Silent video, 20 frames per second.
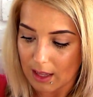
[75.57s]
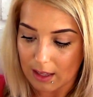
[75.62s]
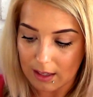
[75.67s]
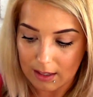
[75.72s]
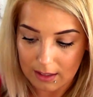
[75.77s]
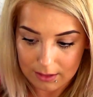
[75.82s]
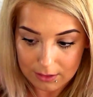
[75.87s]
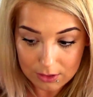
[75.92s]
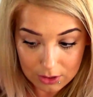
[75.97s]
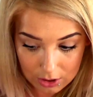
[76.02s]

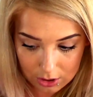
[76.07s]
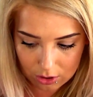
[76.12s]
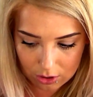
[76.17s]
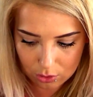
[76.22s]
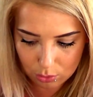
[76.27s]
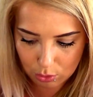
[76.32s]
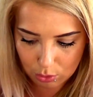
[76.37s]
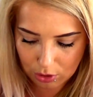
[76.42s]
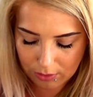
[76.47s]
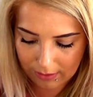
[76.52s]
e, nigdy
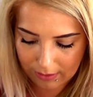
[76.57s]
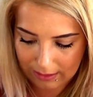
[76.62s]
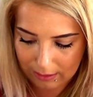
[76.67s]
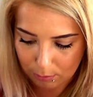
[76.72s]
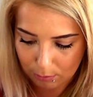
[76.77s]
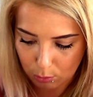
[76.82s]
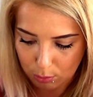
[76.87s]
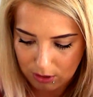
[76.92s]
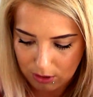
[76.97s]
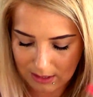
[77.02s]
nie używany
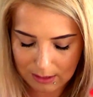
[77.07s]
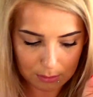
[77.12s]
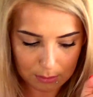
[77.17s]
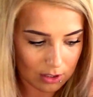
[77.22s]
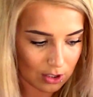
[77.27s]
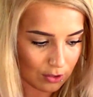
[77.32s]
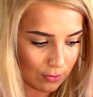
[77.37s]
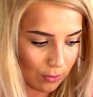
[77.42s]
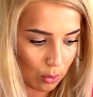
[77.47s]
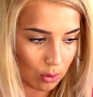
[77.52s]
był przeze
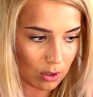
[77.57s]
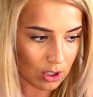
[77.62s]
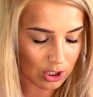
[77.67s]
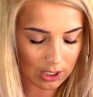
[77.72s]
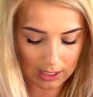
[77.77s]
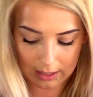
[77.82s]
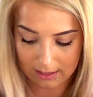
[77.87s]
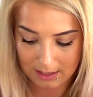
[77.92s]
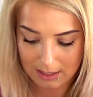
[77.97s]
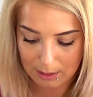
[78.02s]
mnie, że w ogóle
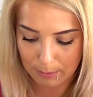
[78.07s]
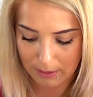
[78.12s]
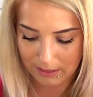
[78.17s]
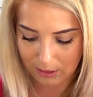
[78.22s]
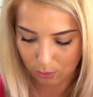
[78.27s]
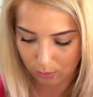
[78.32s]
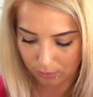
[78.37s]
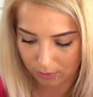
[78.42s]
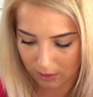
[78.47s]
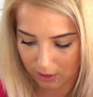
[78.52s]
żaden z
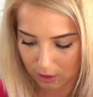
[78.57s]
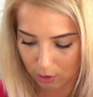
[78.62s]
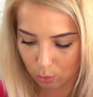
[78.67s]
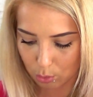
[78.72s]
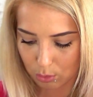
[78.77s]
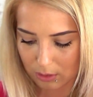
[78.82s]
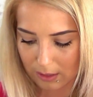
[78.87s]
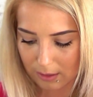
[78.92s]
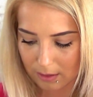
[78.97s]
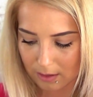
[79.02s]
pasków jaki
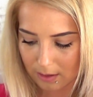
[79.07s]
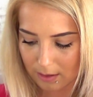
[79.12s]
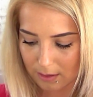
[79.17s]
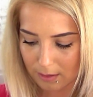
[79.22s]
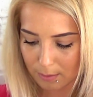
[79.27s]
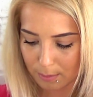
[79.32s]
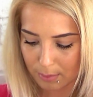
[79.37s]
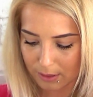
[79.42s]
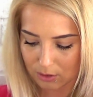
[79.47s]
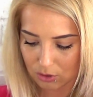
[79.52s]
tutaj
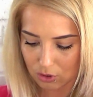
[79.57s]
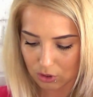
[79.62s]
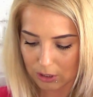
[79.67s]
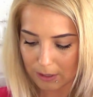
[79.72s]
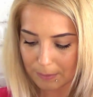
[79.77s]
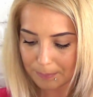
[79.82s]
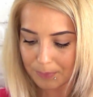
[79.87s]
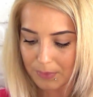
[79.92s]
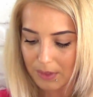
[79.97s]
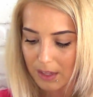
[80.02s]
e,
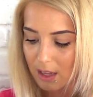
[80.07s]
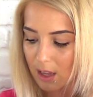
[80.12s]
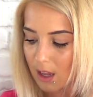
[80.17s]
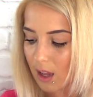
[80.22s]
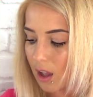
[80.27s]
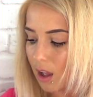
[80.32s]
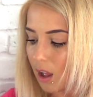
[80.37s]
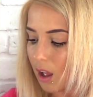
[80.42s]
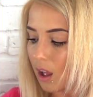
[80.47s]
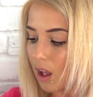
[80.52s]
będzie.
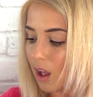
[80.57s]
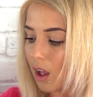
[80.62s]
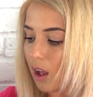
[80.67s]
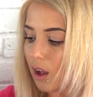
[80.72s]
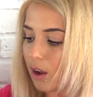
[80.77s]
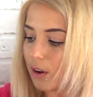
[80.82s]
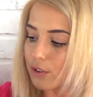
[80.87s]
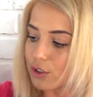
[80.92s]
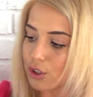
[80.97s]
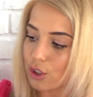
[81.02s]

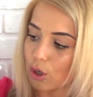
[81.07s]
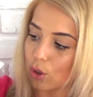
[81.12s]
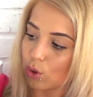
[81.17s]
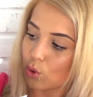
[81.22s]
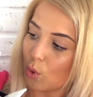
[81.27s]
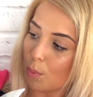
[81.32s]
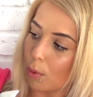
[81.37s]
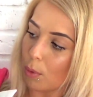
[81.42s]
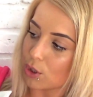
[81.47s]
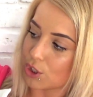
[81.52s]
W
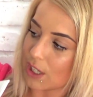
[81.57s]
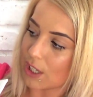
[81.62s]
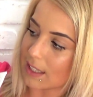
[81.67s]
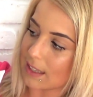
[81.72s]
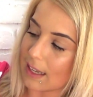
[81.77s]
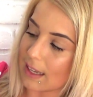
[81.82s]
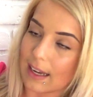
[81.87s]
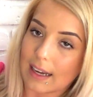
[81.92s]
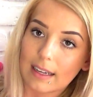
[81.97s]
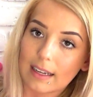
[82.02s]
środku
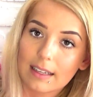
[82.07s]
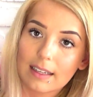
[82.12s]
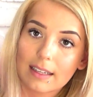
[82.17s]
posiada